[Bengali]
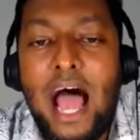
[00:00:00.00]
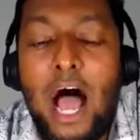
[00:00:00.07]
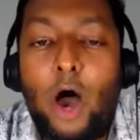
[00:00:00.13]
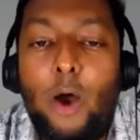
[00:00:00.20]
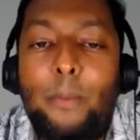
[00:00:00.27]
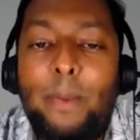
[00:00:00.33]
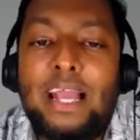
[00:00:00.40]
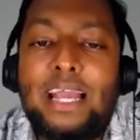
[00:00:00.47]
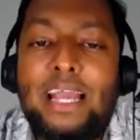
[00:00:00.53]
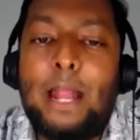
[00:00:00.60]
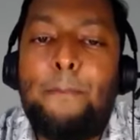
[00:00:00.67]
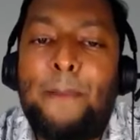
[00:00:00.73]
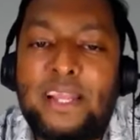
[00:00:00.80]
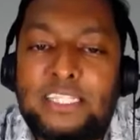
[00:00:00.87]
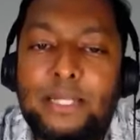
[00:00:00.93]
আওয়ামী লীগের
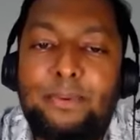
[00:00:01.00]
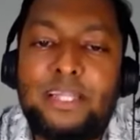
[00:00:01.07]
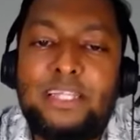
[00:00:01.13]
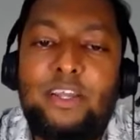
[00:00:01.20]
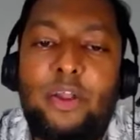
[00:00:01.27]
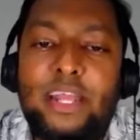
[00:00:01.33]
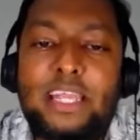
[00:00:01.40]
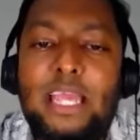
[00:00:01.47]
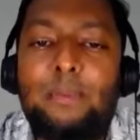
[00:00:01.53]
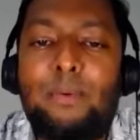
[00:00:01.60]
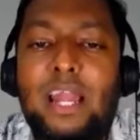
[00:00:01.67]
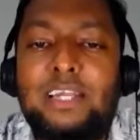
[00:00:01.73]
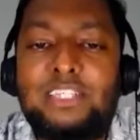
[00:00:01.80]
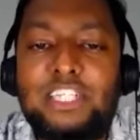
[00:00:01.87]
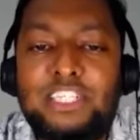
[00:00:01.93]
এই ফেসিবাদী অনেকেই
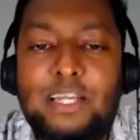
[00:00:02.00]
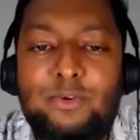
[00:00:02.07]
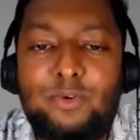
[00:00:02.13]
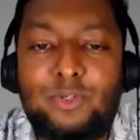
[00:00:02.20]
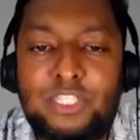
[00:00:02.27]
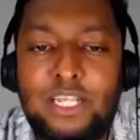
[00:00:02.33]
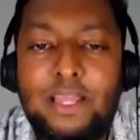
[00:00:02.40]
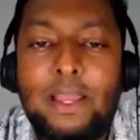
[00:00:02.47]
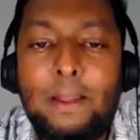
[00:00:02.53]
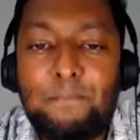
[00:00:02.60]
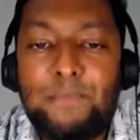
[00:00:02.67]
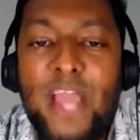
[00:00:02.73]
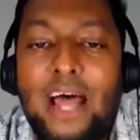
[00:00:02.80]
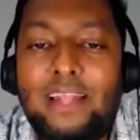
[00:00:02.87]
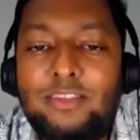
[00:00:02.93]
বলার চেষ্টা করছে
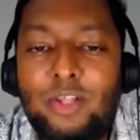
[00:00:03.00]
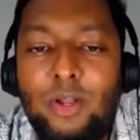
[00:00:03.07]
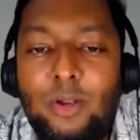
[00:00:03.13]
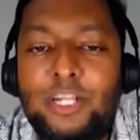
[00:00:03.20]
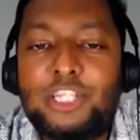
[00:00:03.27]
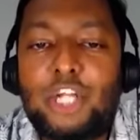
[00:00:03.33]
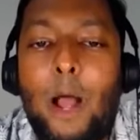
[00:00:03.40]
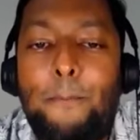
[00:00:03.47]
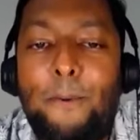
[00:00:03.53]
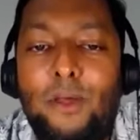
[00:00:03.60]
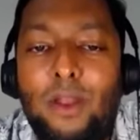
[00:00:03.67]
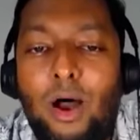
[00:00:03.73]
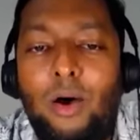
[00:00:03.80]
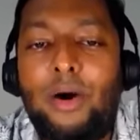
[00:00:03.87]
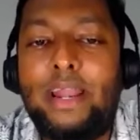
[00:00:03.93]
যে আন্দোলনে
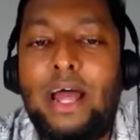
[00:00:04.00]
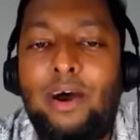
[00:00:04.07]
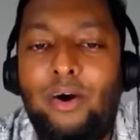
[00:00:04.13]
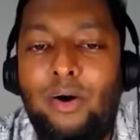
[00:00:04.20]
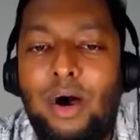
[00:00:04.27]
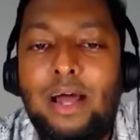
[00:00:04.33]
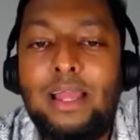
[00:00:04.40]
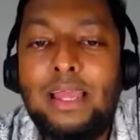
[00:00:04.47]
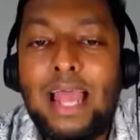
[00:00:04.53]
সফল হওয়া না হওয়া